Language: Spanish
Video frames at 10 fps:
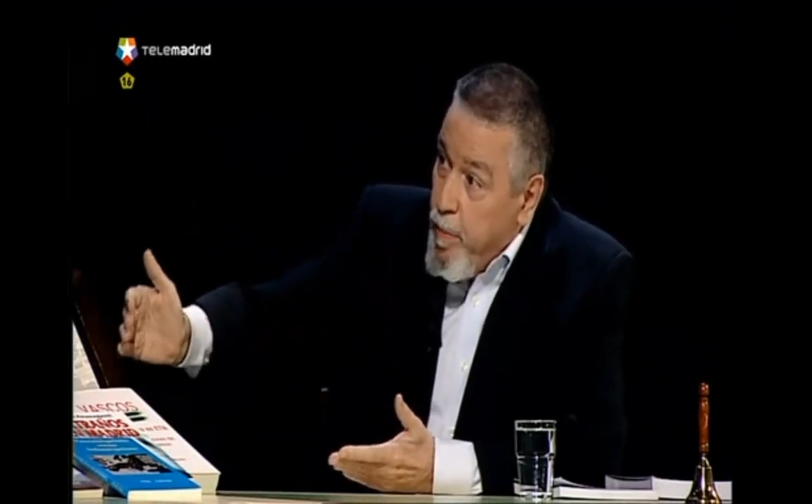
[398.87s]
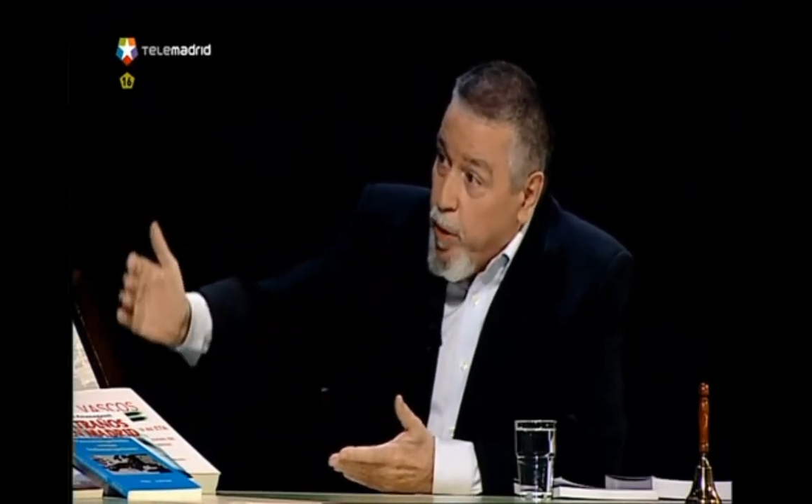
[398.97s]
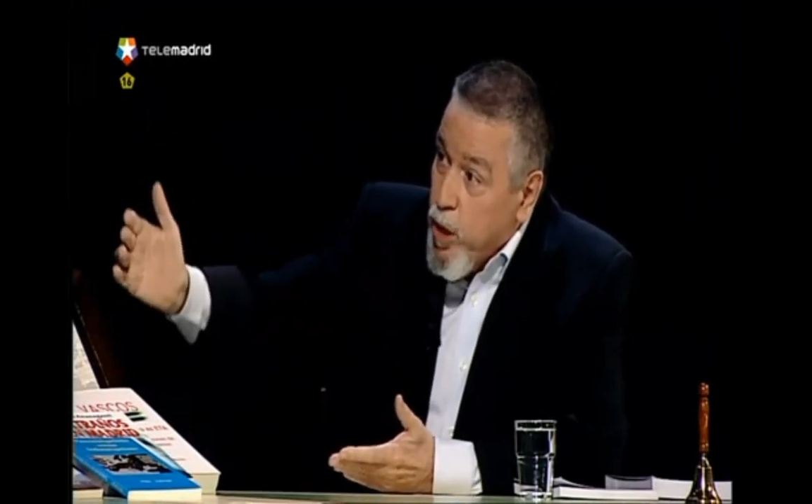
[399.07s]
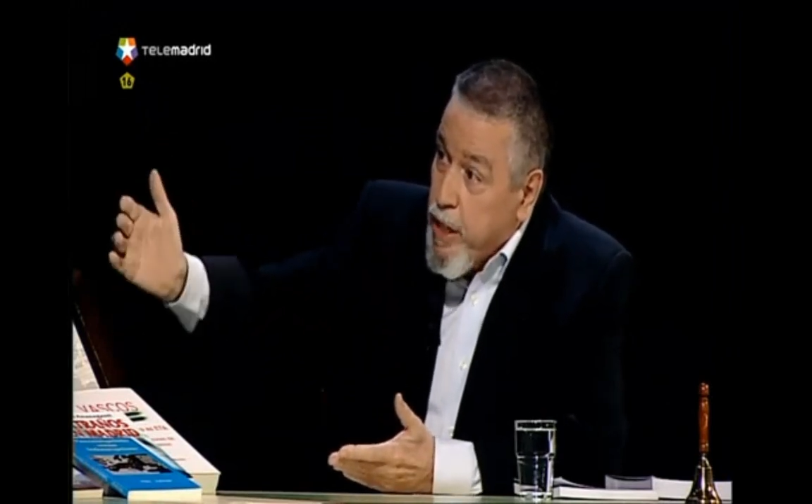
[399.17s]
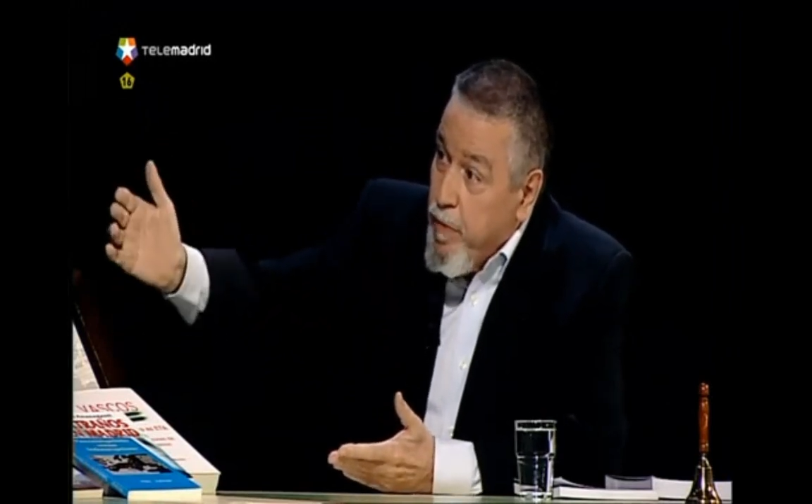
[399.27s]

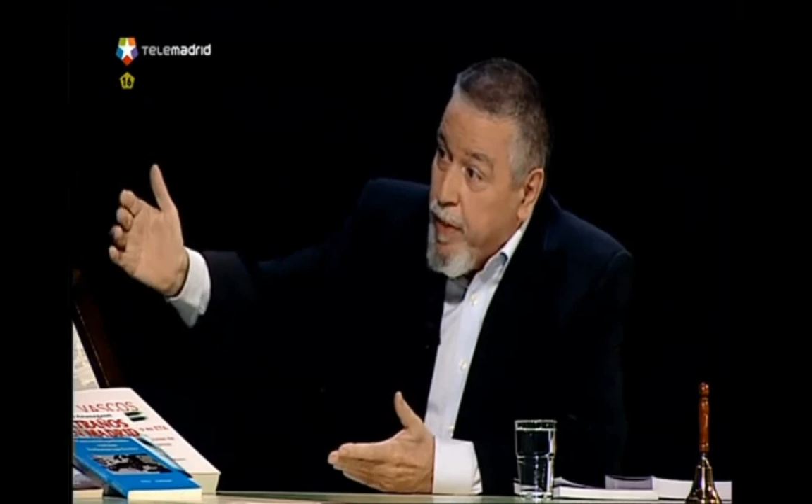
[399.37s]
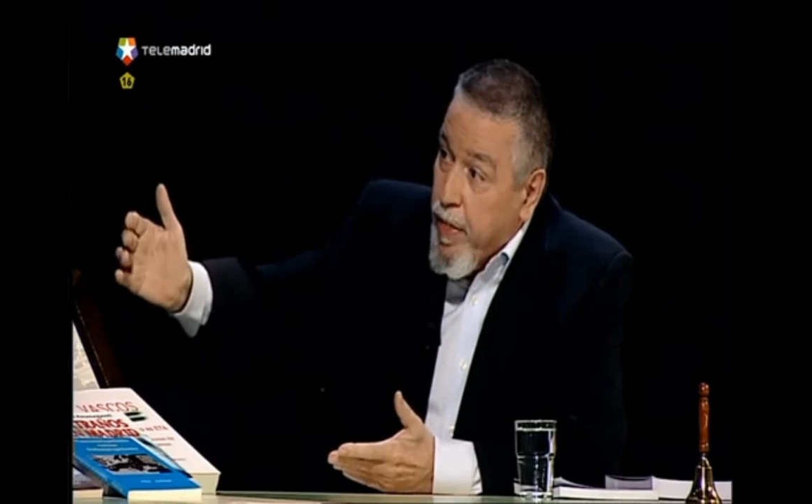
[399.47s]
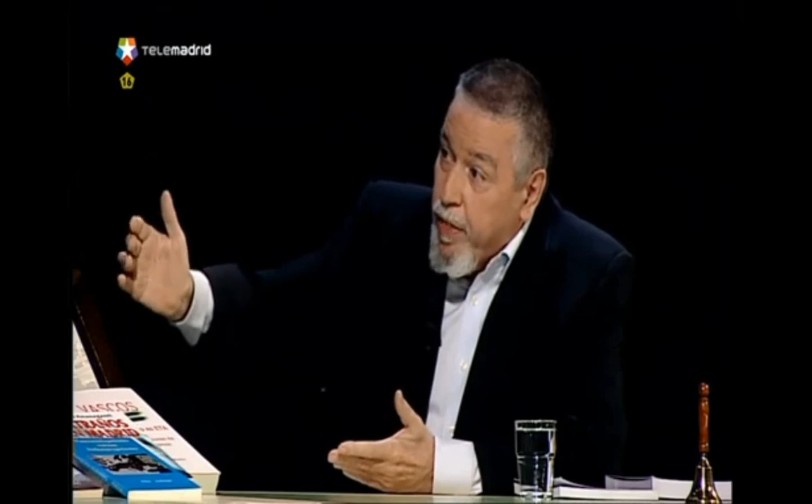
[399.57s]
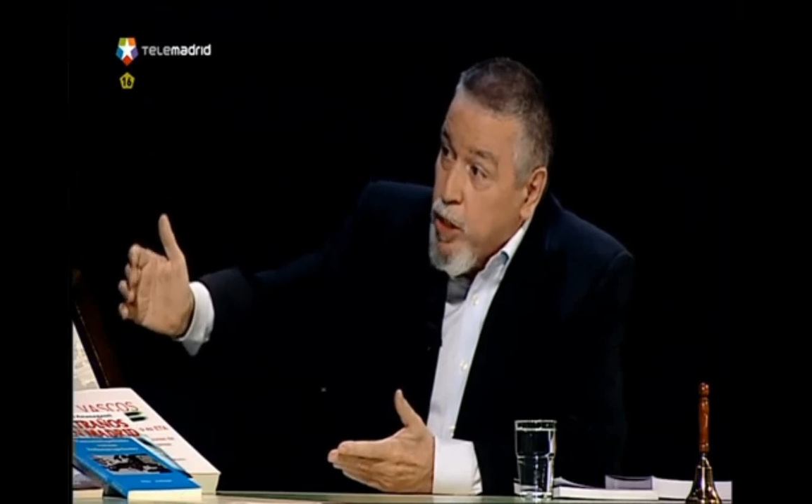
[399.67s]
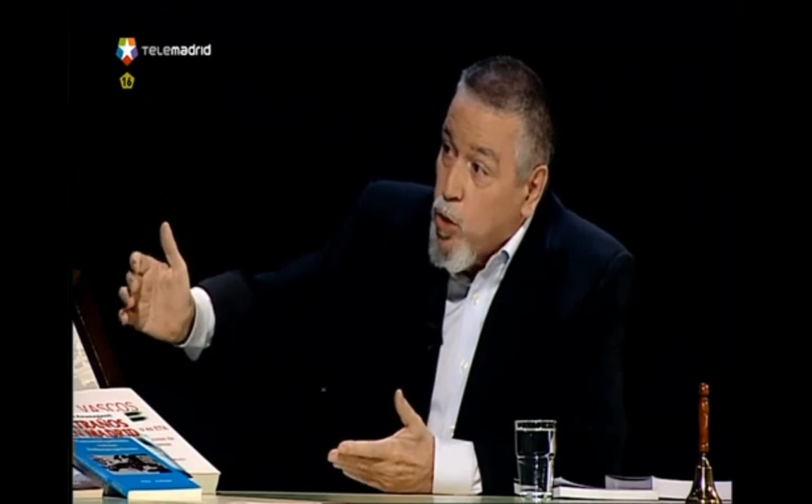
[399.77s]
Pero es que en
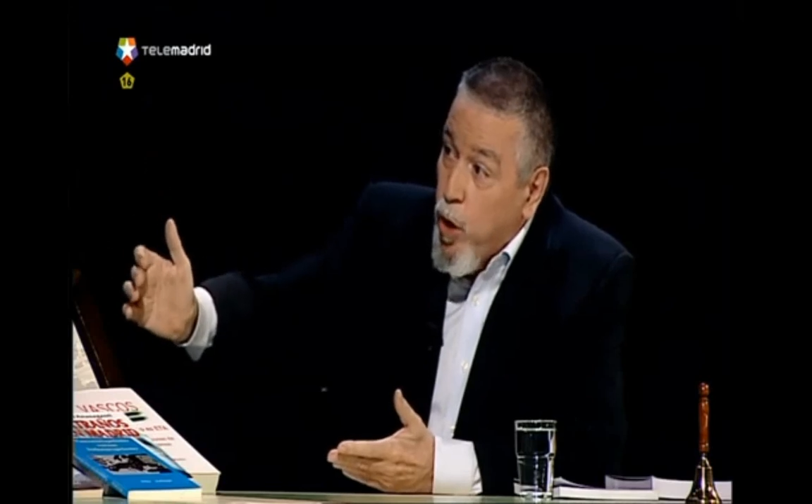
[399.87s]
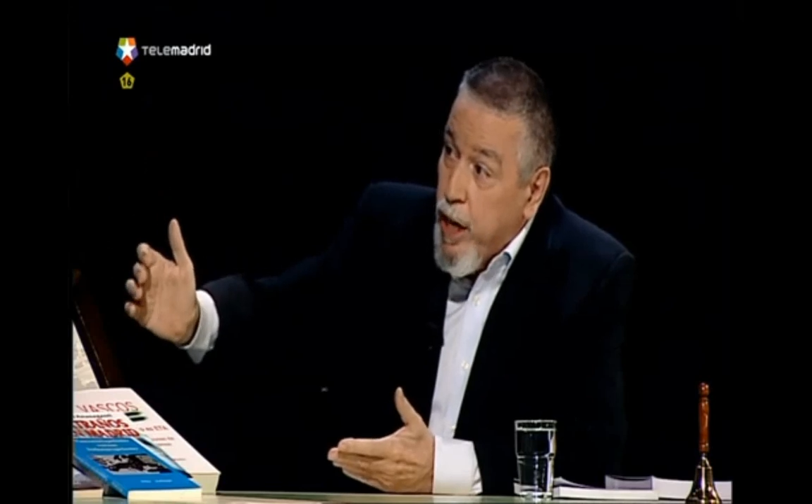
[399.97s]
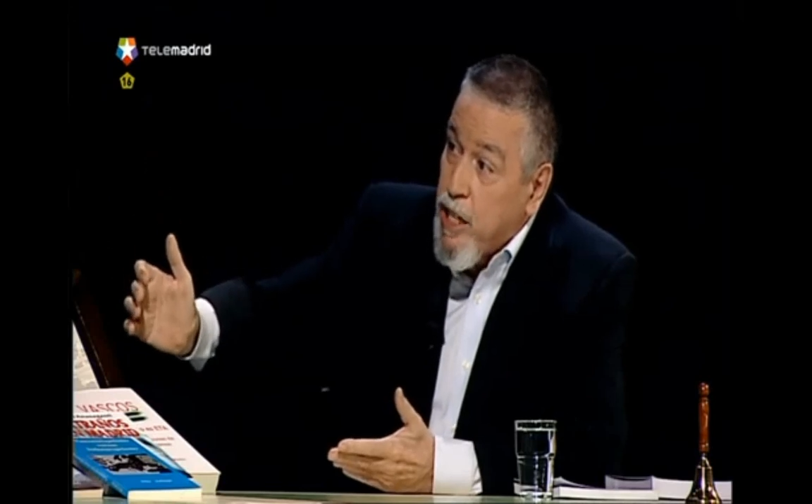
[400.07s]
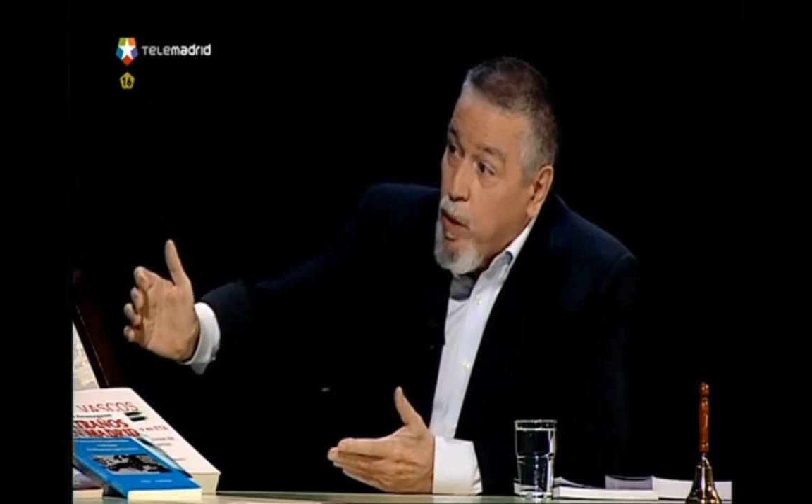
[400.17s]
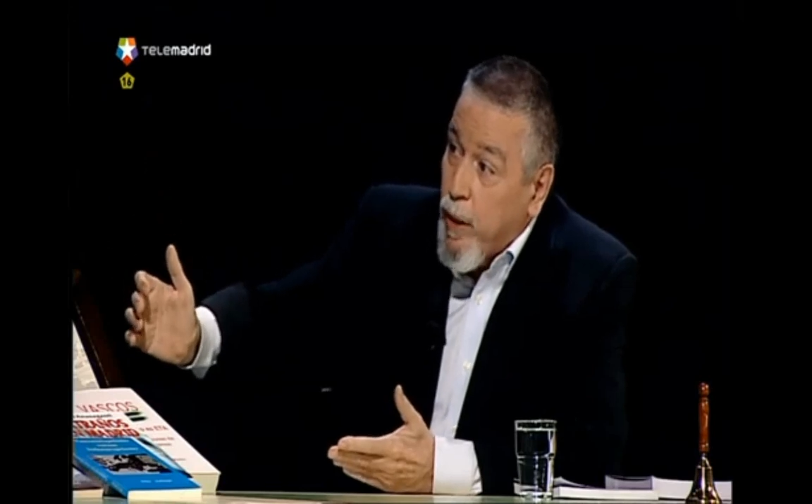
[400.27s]
francés o
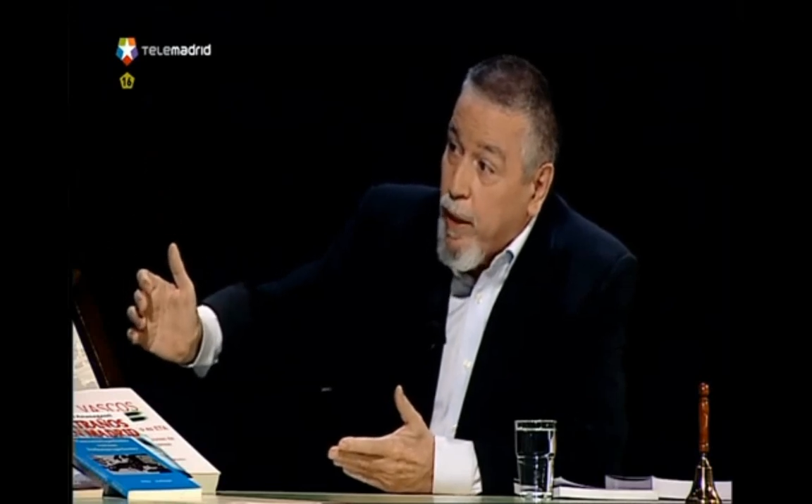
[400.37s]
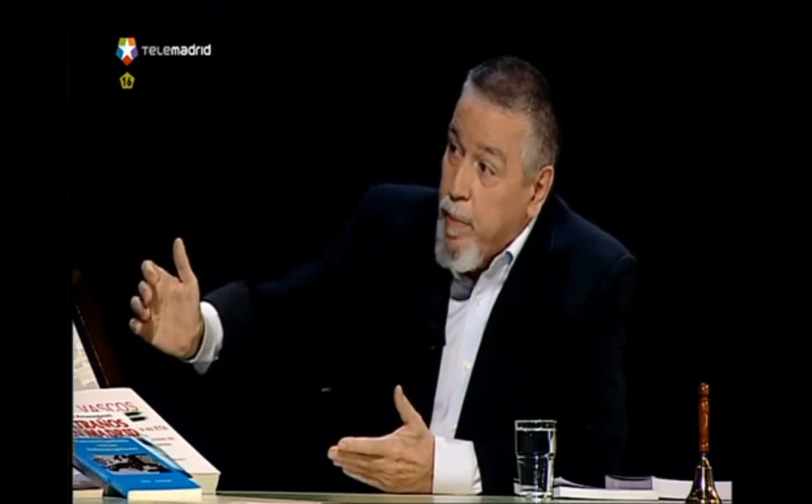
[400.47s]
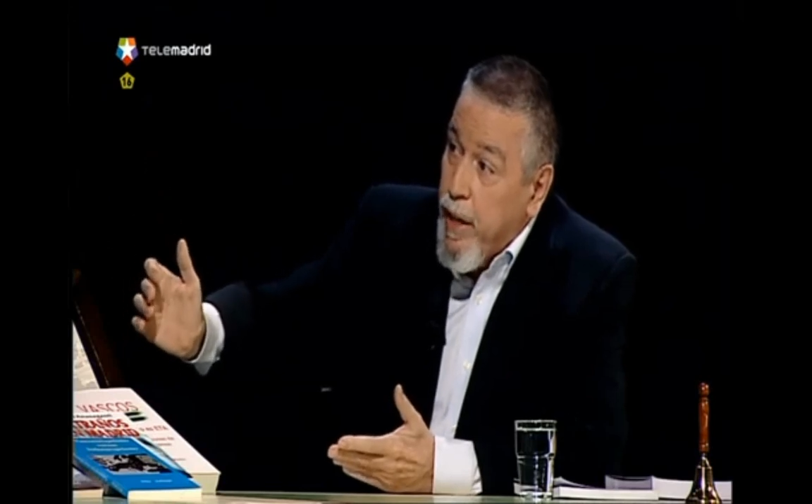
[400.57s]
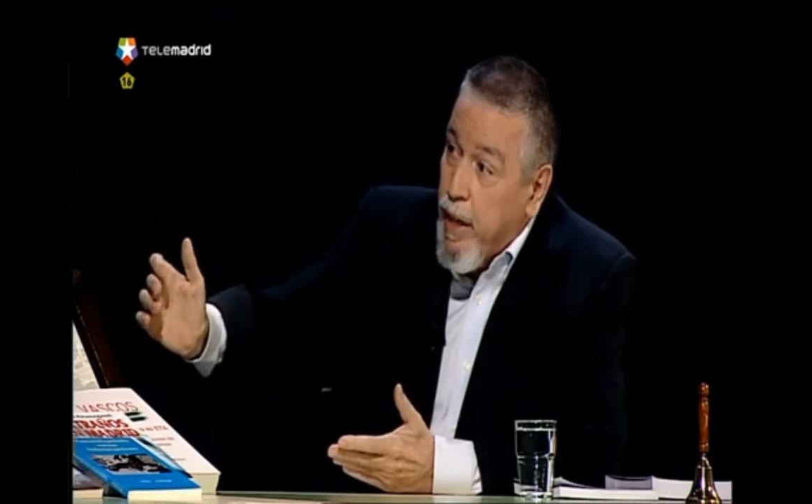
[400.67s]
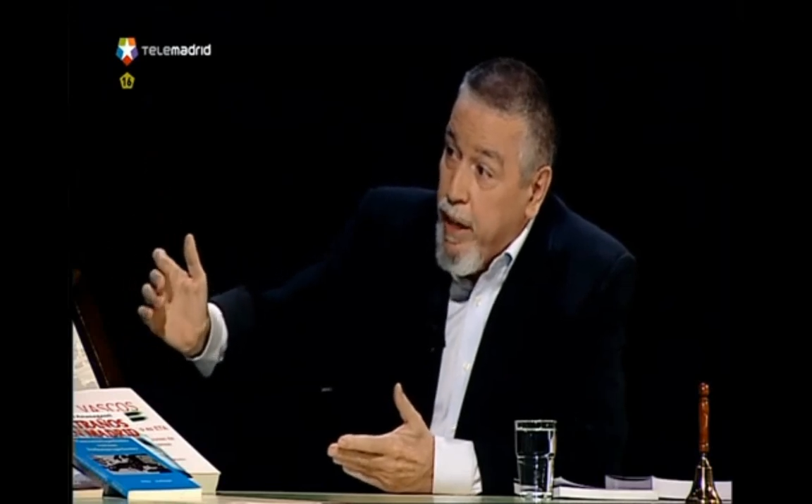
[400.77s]
es agua
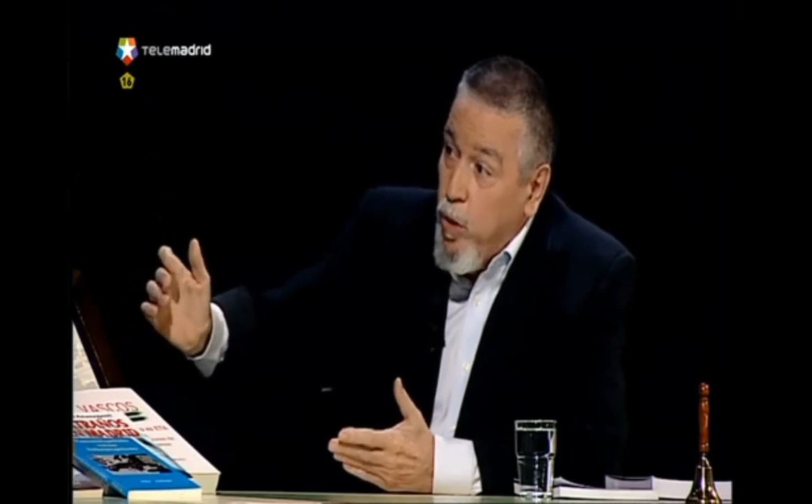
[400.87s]
también.